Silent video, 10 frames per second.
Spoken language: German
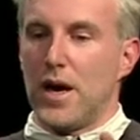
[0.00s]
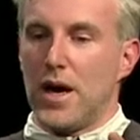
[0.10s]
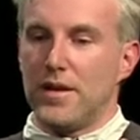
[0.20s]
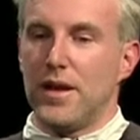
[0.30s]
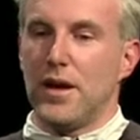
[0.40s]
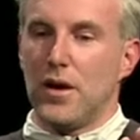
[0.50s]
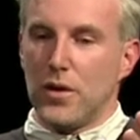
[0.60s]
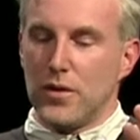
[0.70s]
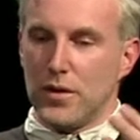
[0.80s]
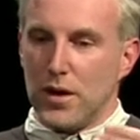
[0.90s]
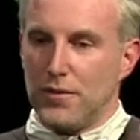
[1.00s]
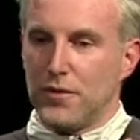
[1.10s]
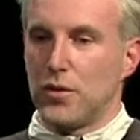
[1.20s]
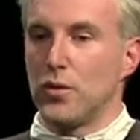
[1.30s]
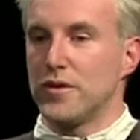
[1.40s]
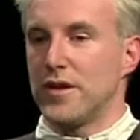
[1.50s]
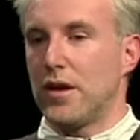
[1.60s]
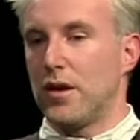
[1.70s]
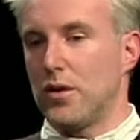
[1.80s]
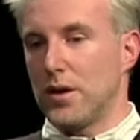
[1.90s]
hat er auch auf große
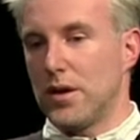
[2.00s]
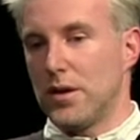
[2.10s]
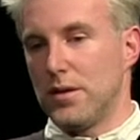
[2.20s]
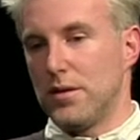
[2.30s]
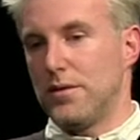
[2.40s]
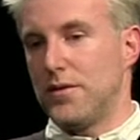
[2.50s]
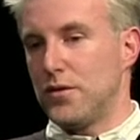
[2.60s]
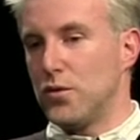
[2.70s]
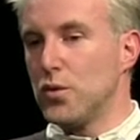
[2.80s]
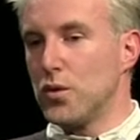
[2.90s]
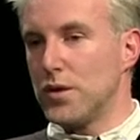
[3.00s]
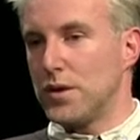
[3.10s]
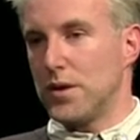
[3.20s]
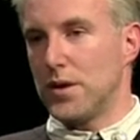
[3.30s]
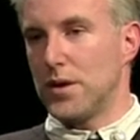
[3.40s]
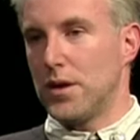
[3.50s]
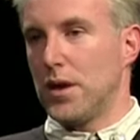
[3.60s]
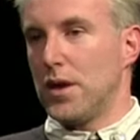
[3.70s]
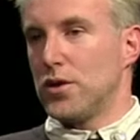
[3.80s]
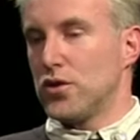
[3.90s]
Glocken versucht, äh,
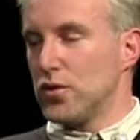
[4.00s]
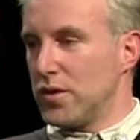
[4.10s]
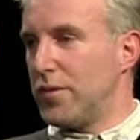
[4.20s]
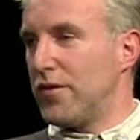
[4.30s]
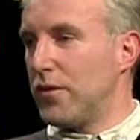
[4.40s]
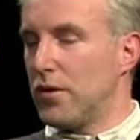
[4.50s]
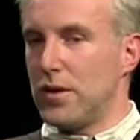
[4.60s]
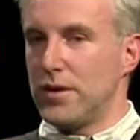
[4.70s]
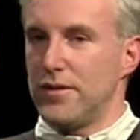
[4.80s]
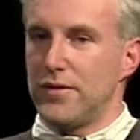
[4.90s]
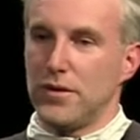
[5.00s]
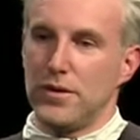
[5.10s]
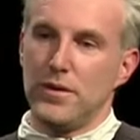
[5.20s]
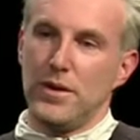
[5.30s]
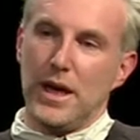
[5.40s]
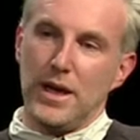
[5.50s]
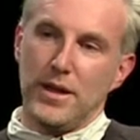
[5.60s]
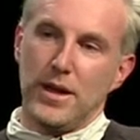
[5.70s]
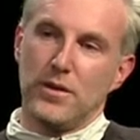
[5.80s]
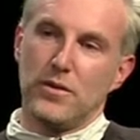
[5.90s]
Schutzbefohlene von
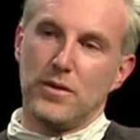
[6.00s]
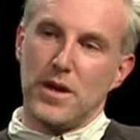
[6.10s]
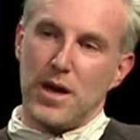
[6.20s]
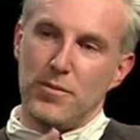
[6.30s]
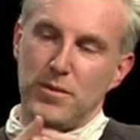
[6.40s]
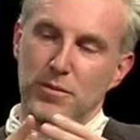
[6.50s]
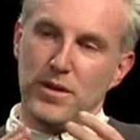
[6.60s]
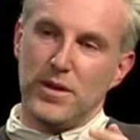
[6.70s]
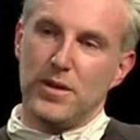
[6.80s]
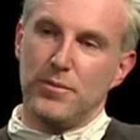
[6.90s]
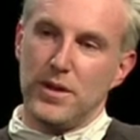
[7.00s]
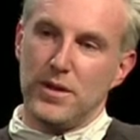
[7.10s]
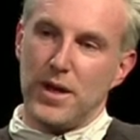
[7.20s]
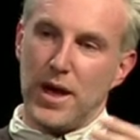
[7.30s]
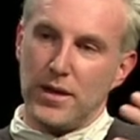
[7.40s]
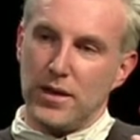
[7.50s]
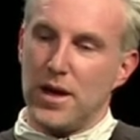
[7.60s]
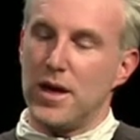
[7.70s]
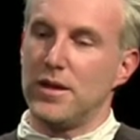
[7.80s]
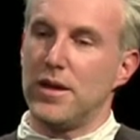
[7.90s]
Jelinek zusammen mit, mit, ein,
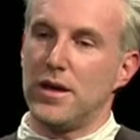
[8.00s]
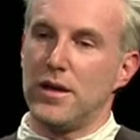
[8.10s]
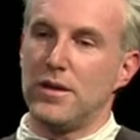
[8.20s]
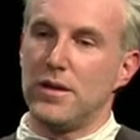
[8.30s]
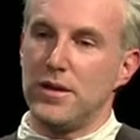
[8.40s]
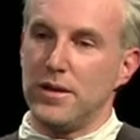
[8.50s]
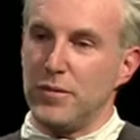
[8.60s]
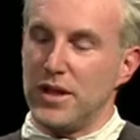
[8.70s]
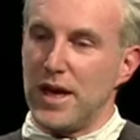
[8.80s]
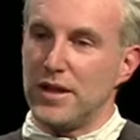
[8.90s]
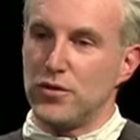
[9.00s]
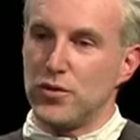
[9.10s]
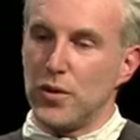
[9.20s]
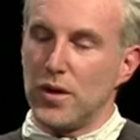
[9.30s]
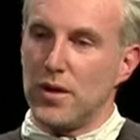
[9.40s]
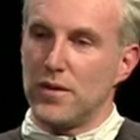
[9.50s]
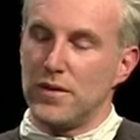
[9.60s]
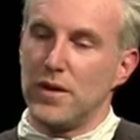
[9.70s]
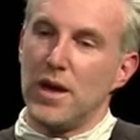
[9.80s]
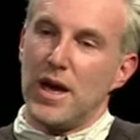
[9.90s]
äh, mit einem Stück
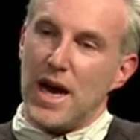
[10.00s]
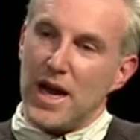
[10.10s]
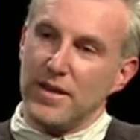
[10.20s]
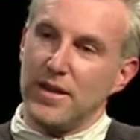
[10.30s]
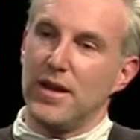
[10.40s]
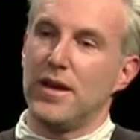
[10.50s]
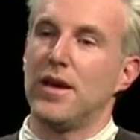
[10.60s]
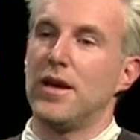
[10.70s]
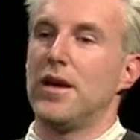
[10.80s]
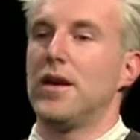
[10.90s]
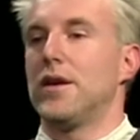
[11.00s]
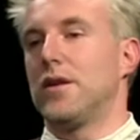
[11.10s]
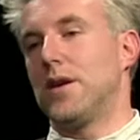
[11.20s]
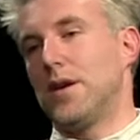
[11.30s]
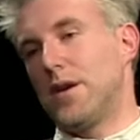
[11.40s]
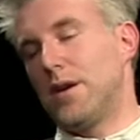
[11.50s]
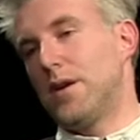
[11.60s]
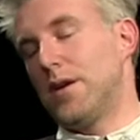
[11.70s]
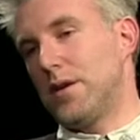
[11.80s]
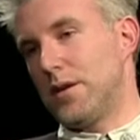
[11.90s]
aus Antike,
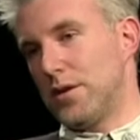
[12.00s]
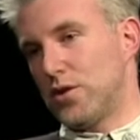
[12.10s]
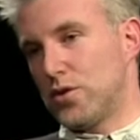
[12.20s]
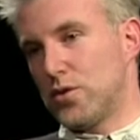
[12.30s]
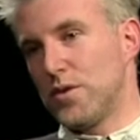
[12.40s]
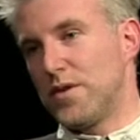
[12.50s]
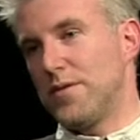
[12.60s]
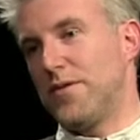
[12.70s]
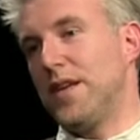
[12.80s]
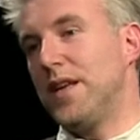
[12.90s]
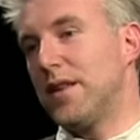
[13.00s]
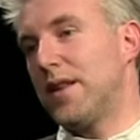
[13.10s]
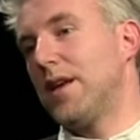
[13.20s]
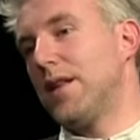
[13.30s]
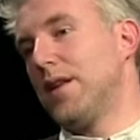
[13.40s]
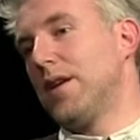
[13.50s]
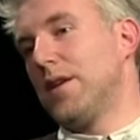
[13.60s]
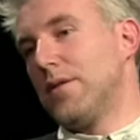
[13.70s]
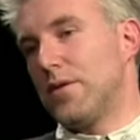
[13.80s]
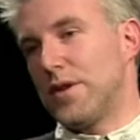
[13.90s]
äh, Schutzfliehenden
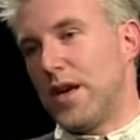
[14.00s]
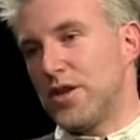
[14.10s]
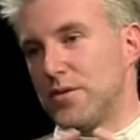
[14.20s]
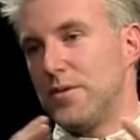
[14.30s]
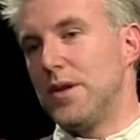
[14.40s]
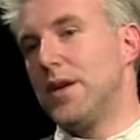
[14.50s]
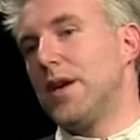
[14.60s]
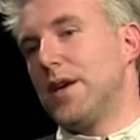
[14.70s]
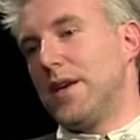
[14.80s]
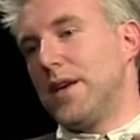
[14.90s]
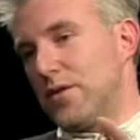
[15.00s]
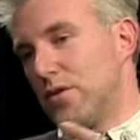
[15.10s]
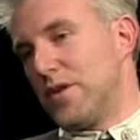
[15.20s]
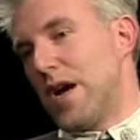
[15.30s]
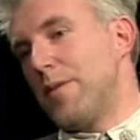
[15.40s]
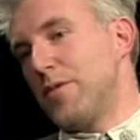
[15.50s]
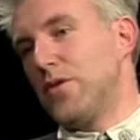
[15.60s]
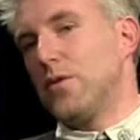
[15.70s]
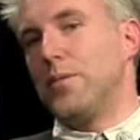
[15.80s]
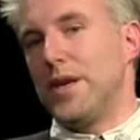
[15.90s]
von Asheville
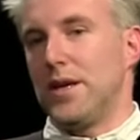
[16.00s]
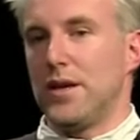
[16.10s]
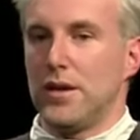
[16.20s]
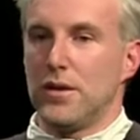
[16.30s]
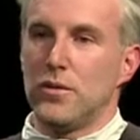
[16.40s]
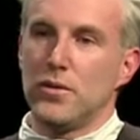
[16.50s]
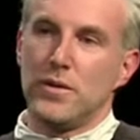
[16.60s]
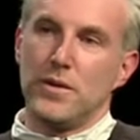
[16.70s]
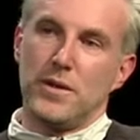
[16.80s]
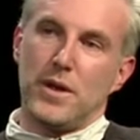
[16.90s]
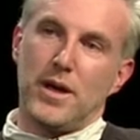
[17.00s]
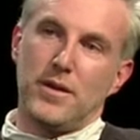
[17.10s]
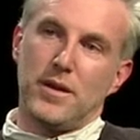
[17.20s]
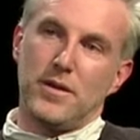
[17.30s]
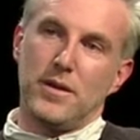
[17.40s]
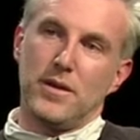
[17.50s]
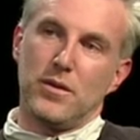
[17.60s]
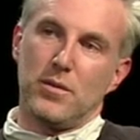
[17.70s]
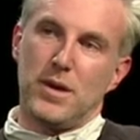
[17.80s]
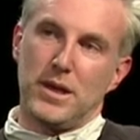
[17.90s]
zusammenzubringen und hat er sich
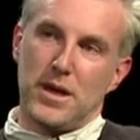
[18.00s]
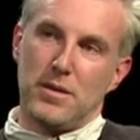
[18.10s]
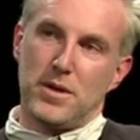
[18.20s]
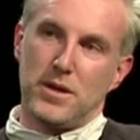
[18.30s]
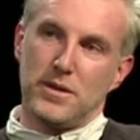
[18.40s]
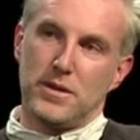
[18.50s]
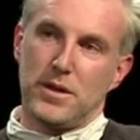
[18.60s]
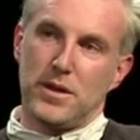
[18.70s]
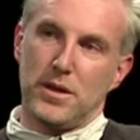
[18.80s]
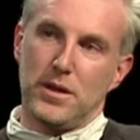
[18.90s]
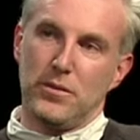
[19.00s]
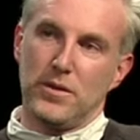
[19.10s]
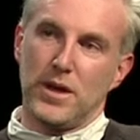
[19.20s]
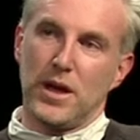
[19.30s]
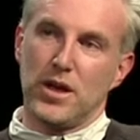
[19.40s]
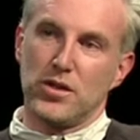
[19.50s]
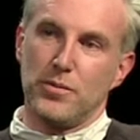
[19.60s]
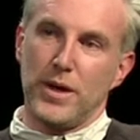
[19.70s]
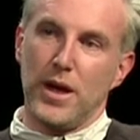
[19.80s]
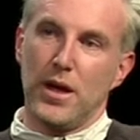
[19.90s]
nochmal damals äh, in unserem
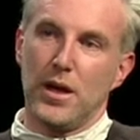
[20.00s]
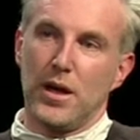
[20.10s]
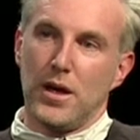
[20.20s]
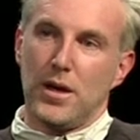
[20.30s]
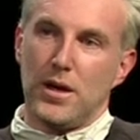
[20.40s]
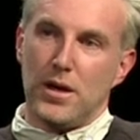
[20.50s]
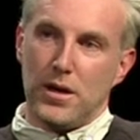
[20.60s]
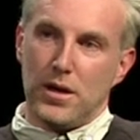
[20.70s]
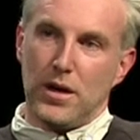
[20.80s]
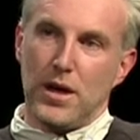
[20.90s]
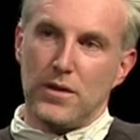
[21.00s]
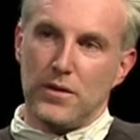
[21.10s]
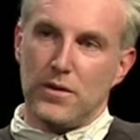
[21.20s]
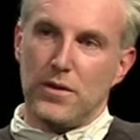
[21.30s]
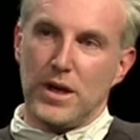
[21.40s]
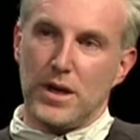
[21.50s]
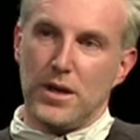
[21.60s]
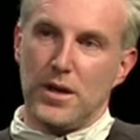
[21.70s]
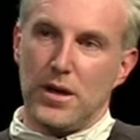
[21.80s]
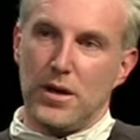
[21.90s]
Gespräch äh, ganz
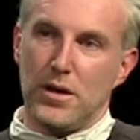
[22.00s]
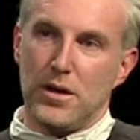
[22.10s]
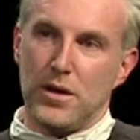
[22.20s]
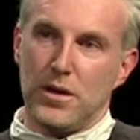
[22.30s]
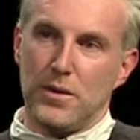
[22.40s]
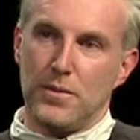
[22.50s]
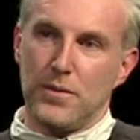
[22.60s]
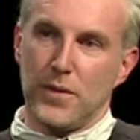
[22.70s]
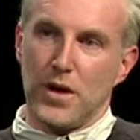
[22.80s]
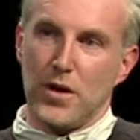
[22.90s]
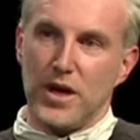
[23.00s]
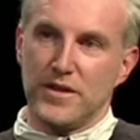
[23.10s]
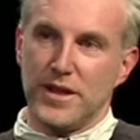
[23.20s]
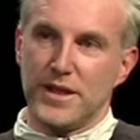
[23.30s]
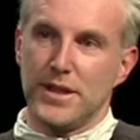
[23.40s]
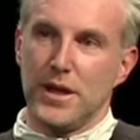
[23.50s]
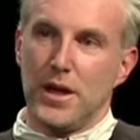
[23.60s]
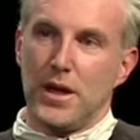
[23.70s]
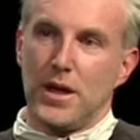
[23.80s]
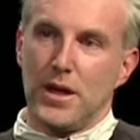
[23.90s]
deutlich äh, äh geäußert,
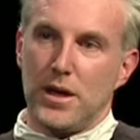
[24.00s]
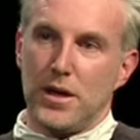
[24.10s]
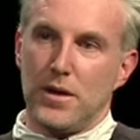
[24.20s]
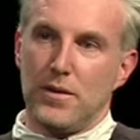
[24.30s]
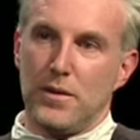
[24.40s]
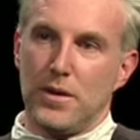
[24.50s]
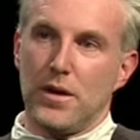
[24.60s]
äh,